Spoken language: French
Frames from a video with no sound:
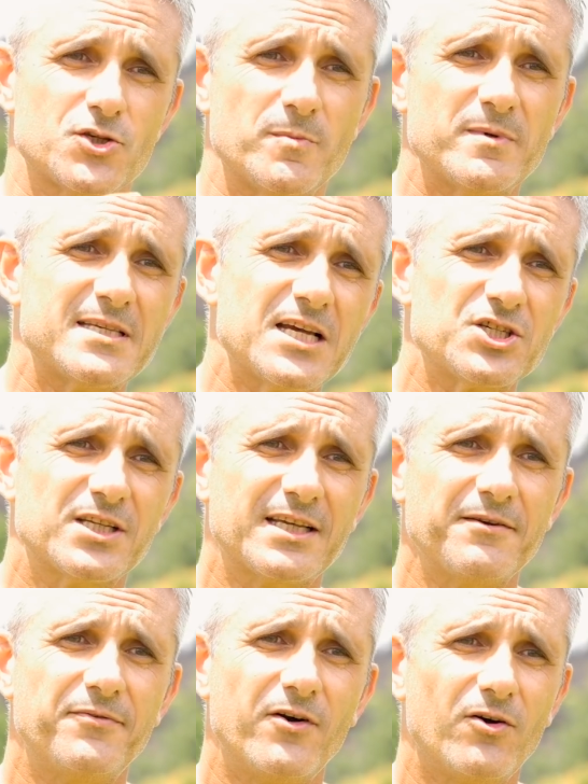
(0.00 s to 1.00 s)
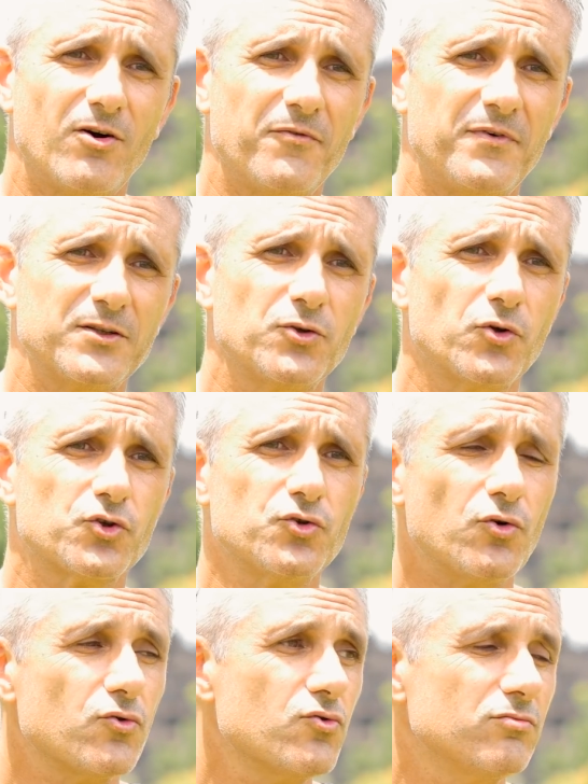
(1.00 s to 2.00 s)
Ce message est très fort en fait de nos
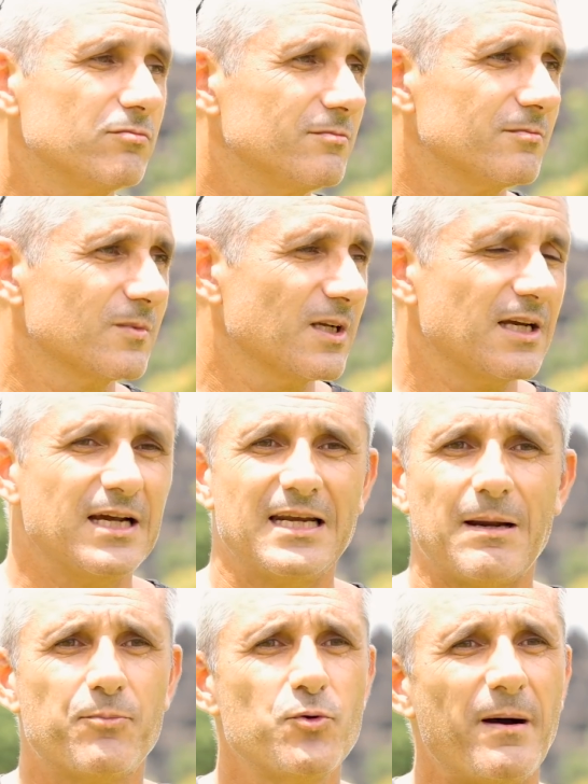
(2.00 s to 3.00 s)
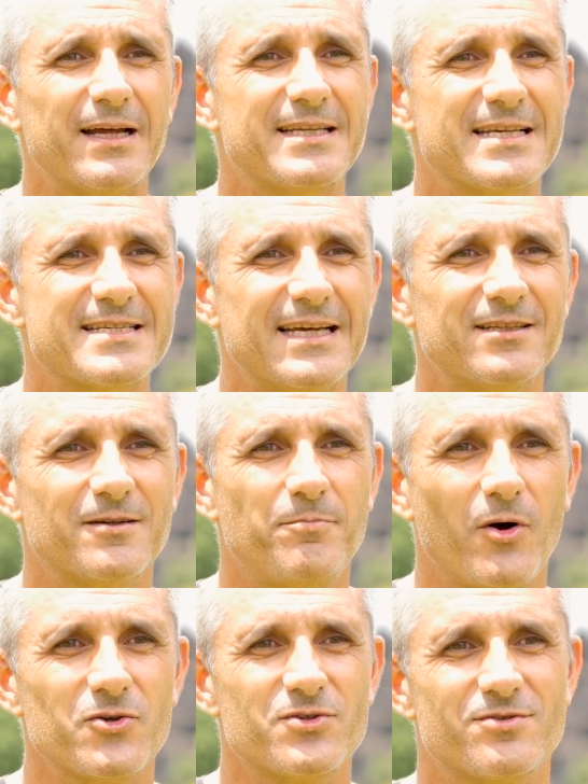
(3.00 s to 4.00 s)
jours où la plupart des êtres
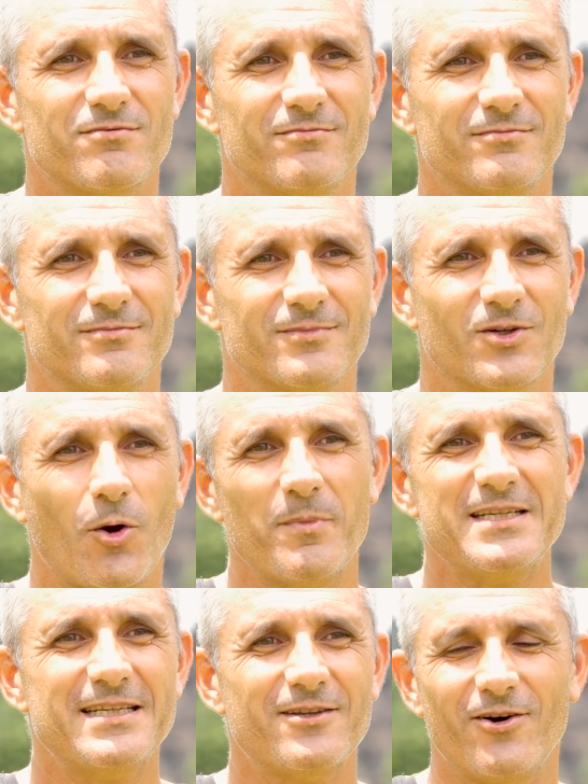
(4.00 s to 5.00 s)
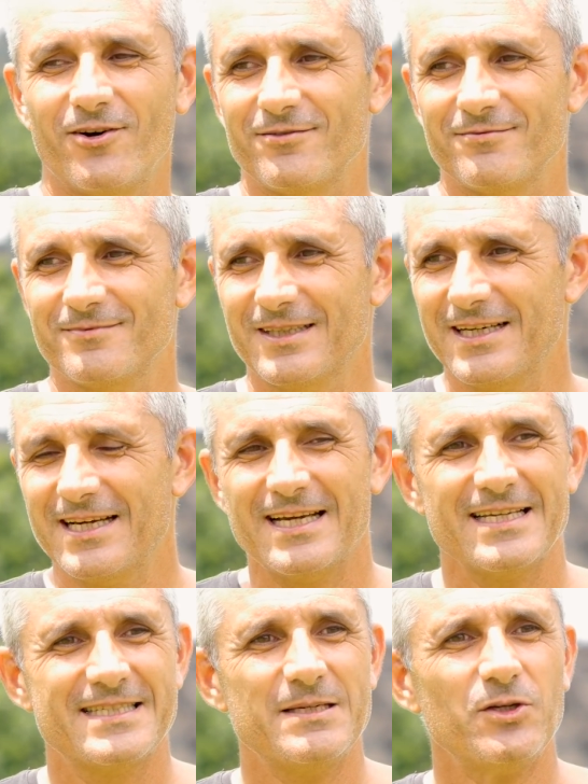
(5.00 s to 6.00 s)
pensent qu'en méditant
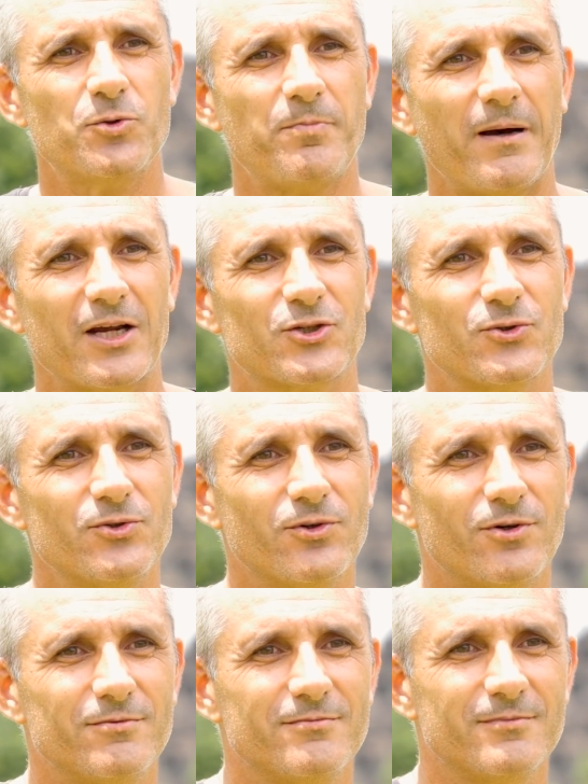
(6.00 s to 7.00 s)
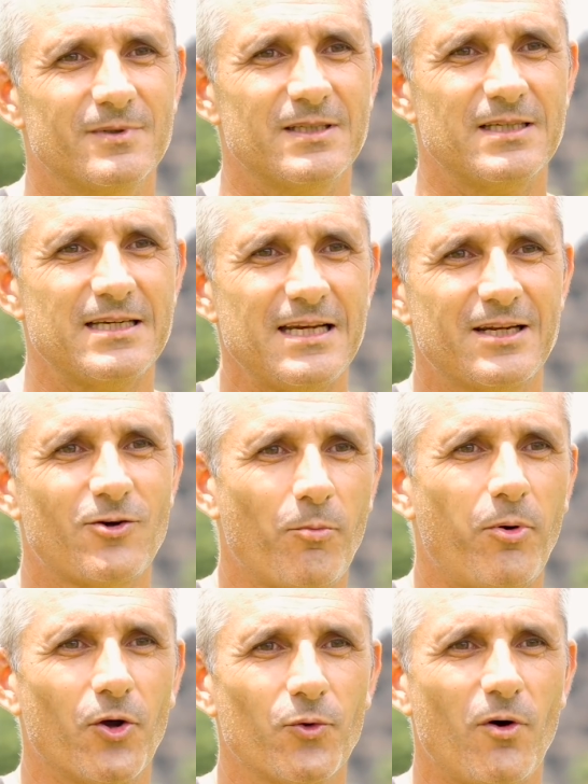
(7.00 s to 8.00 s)
10 minutes par jour, ils
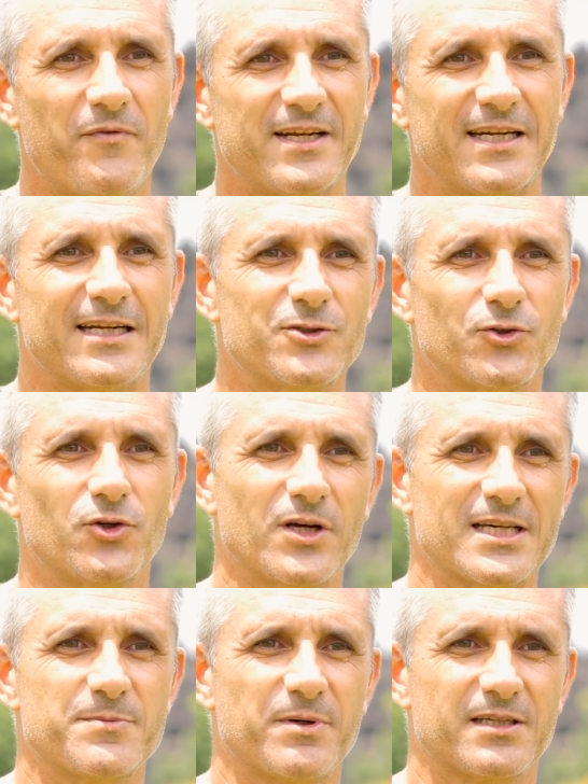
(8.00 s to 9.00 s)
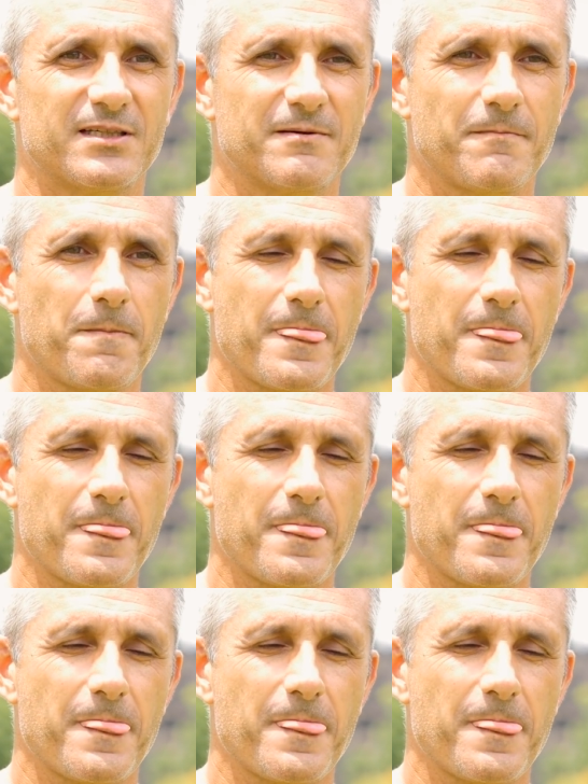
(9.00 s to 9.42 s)
comprendront en fait la nature de leur esprit.